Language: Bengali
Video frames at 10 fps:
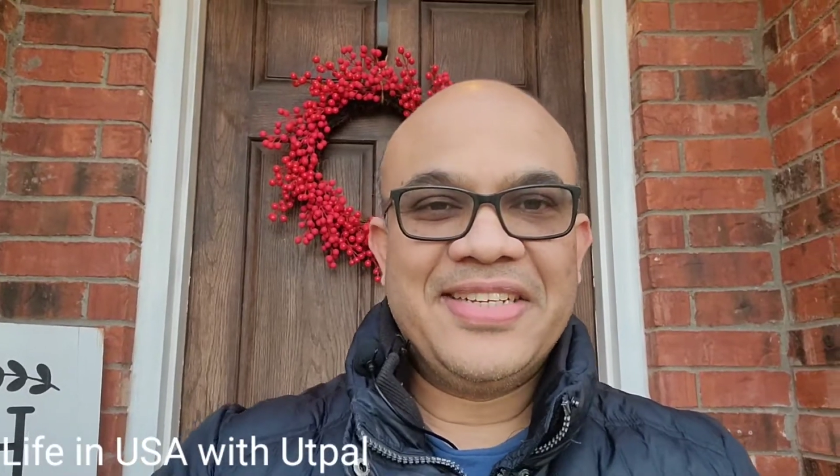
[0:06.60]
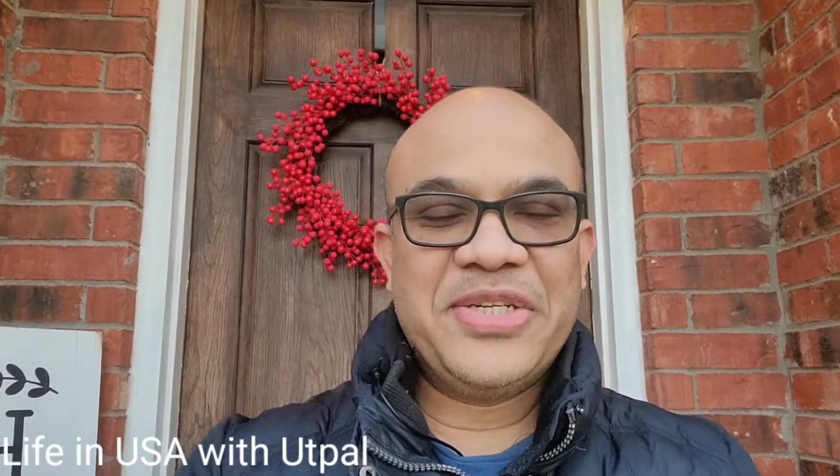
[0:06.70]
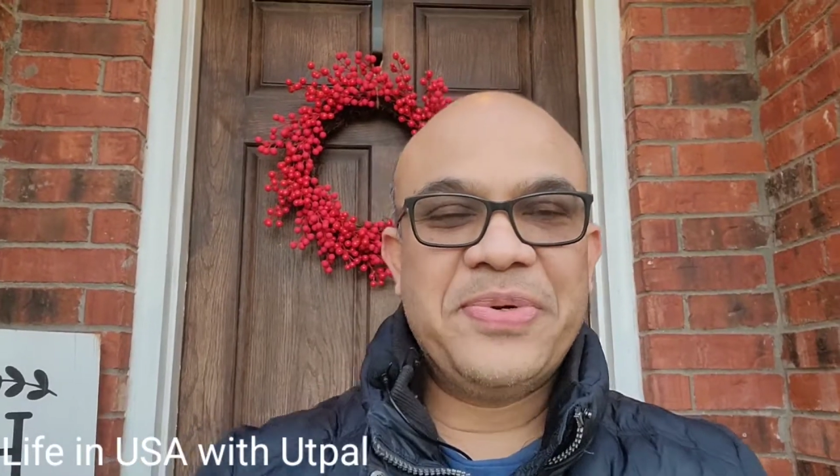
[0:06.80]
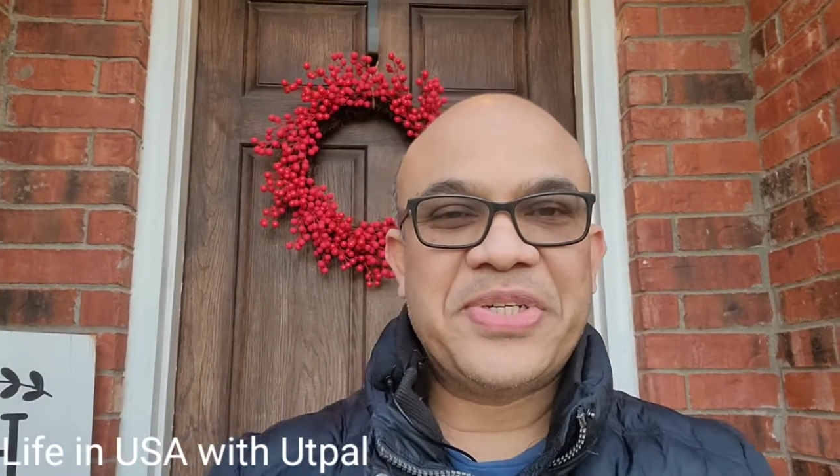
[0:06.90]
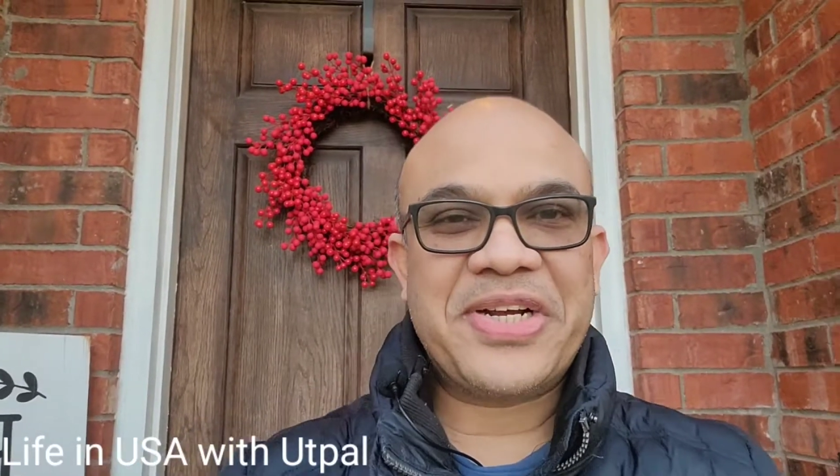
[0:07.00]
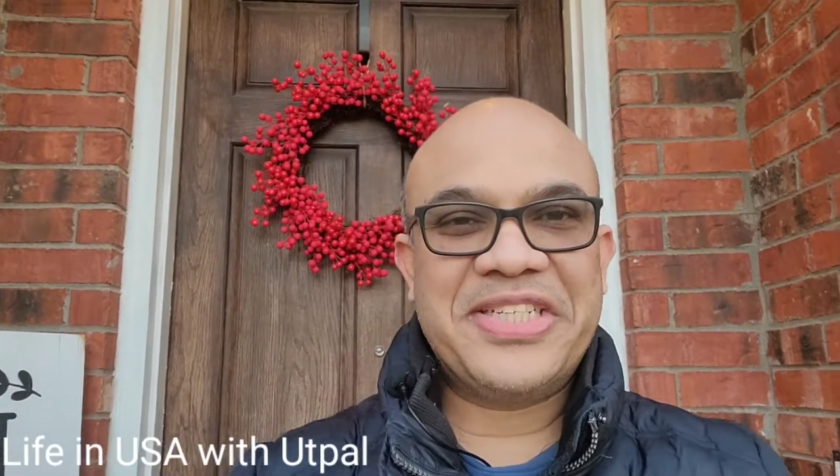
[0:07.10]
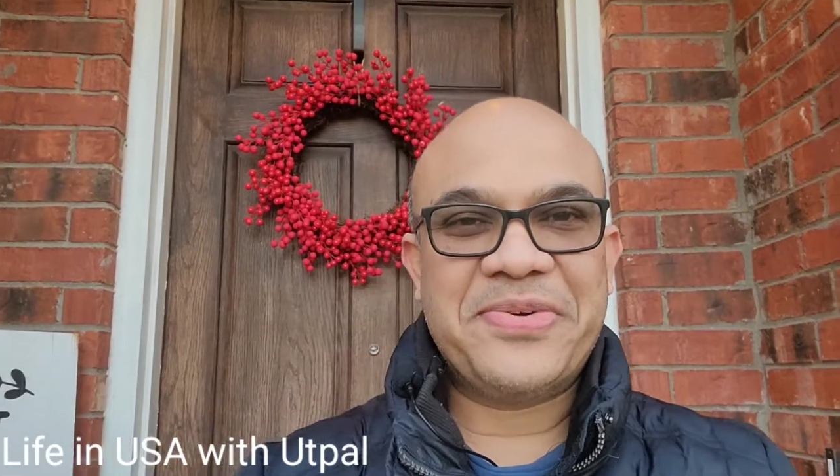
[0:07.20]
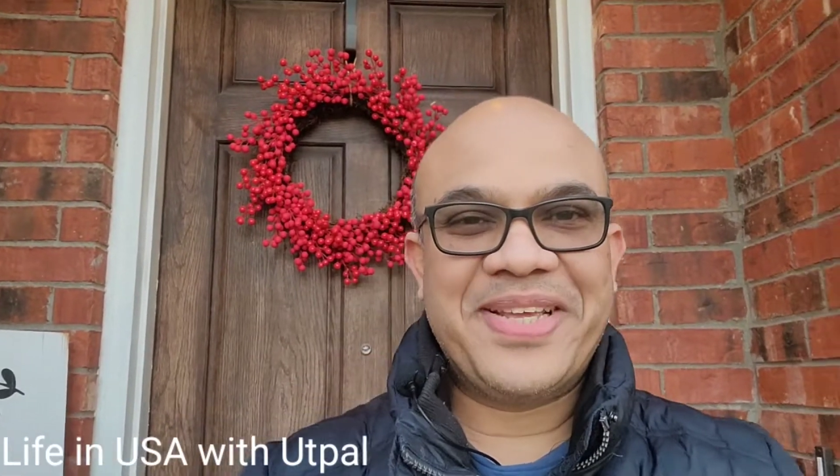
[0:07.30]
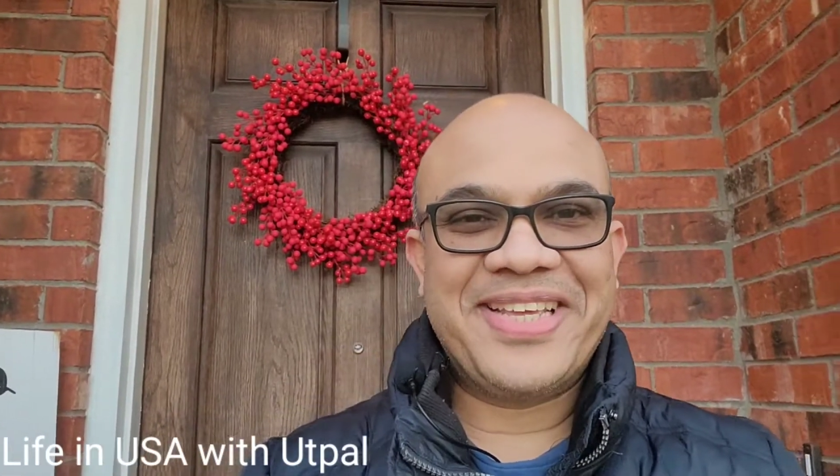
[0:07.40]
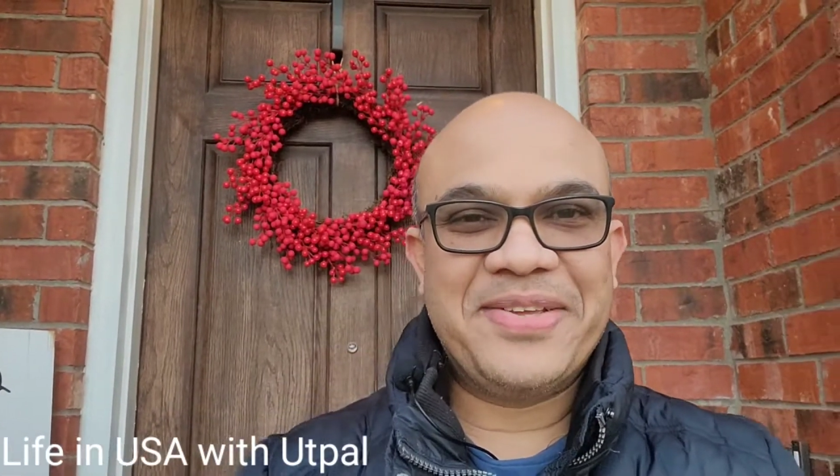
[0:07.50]
শুভ সকাল
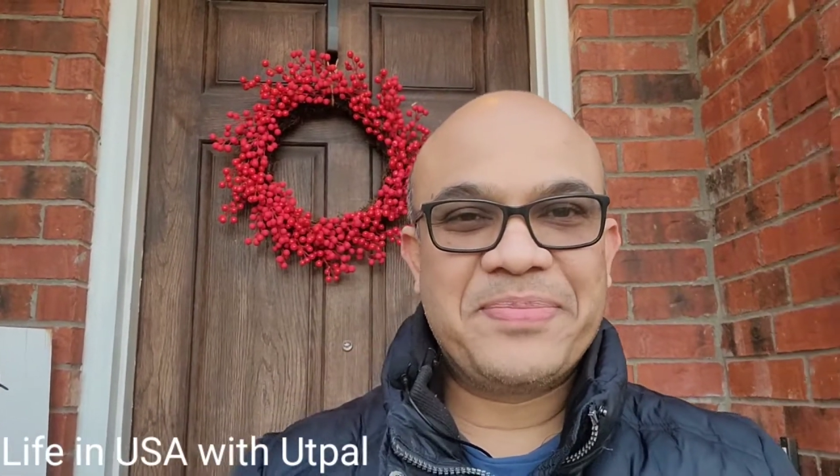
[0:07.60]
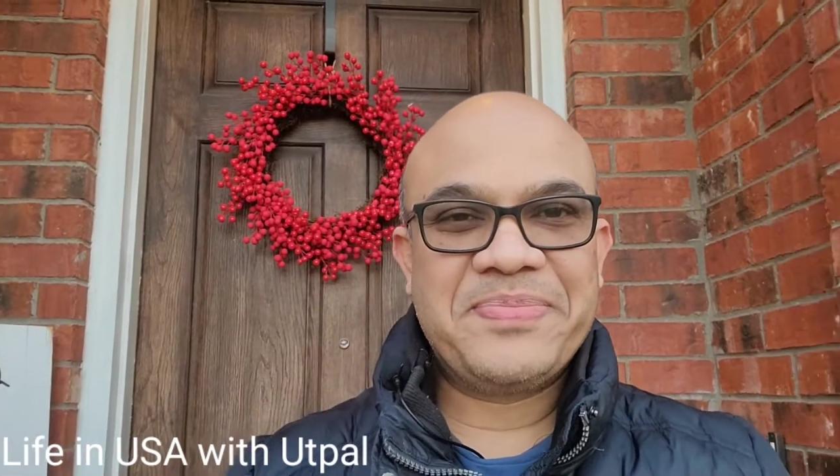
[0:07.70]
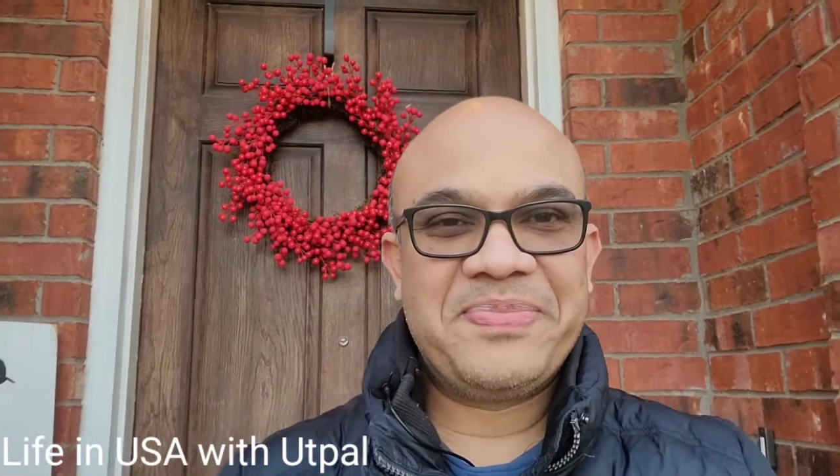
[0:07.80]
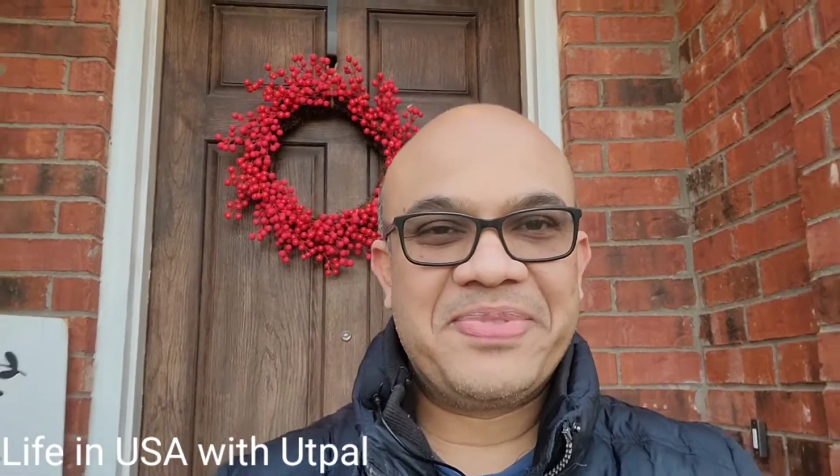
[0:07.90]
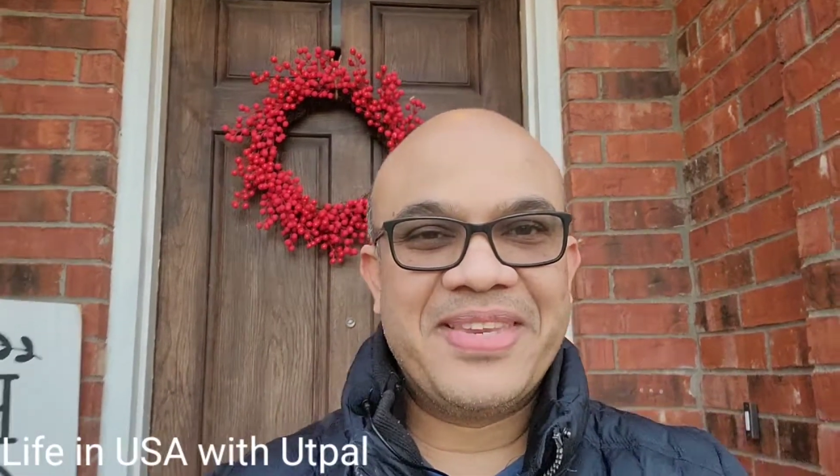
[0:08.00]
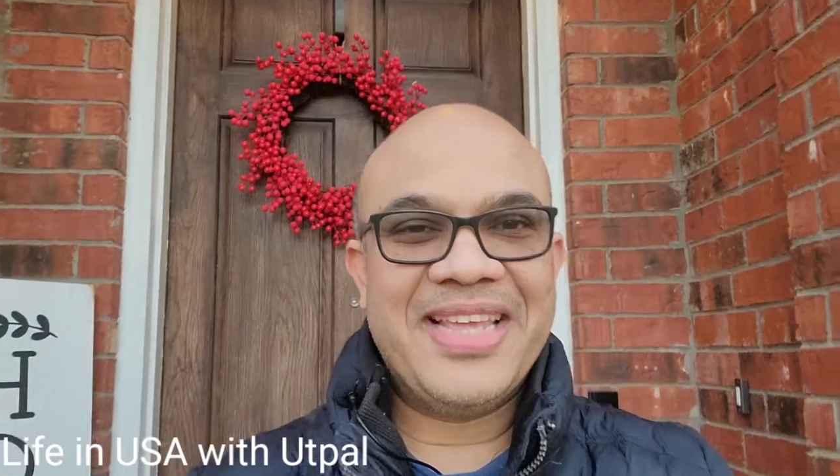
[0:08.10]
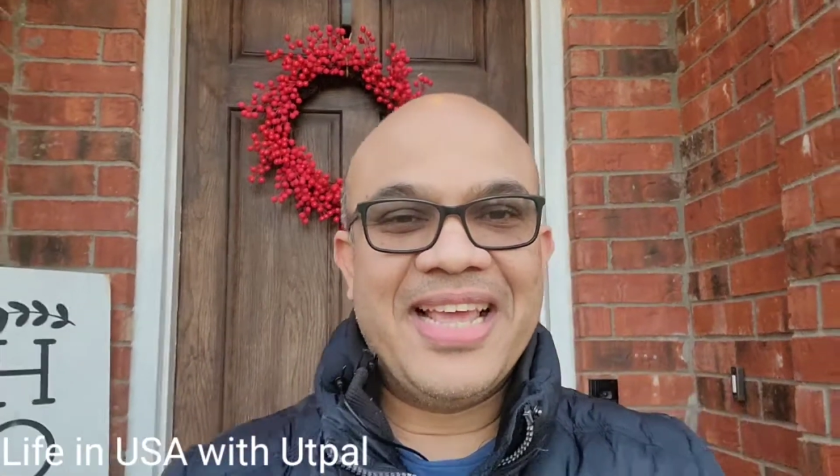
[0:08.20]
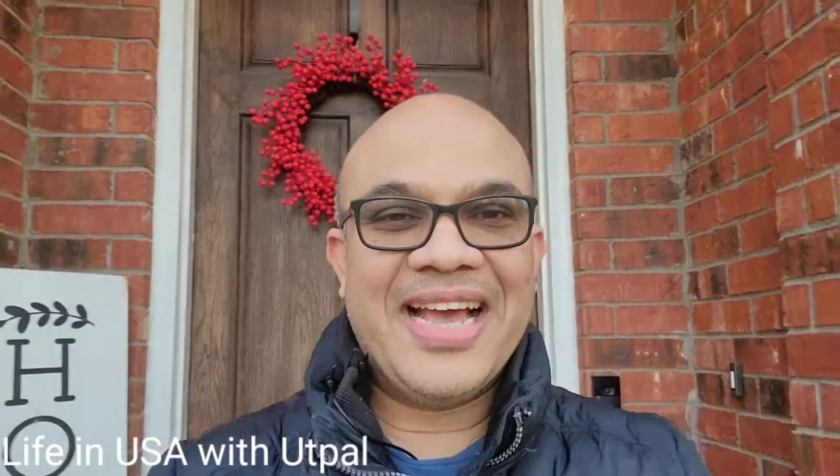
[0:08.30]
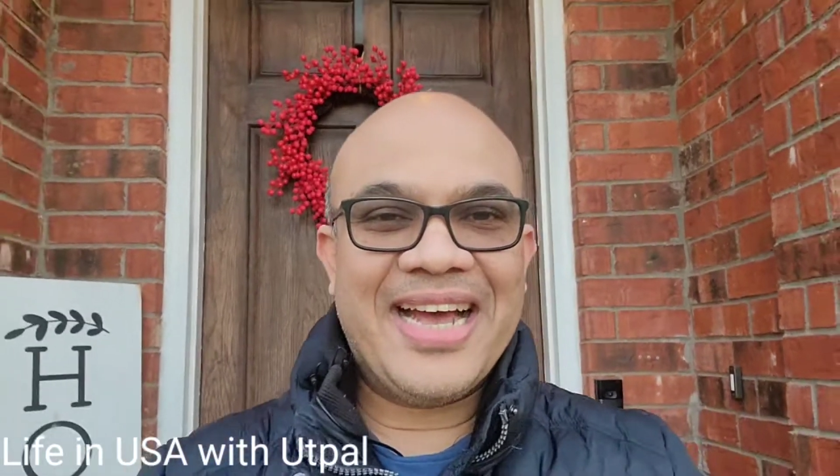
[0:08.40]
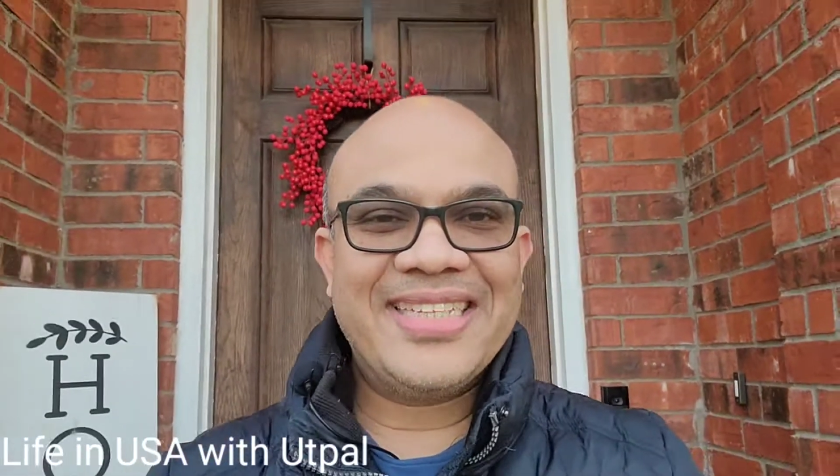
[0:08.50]
সবাইকে
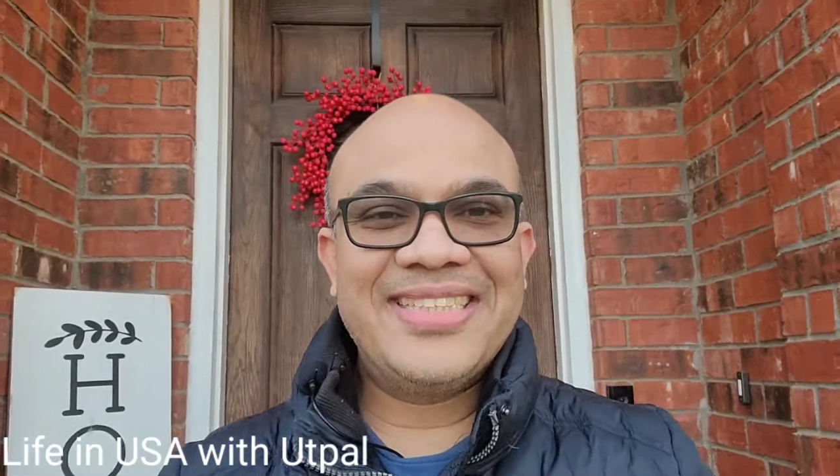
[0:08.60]
আজ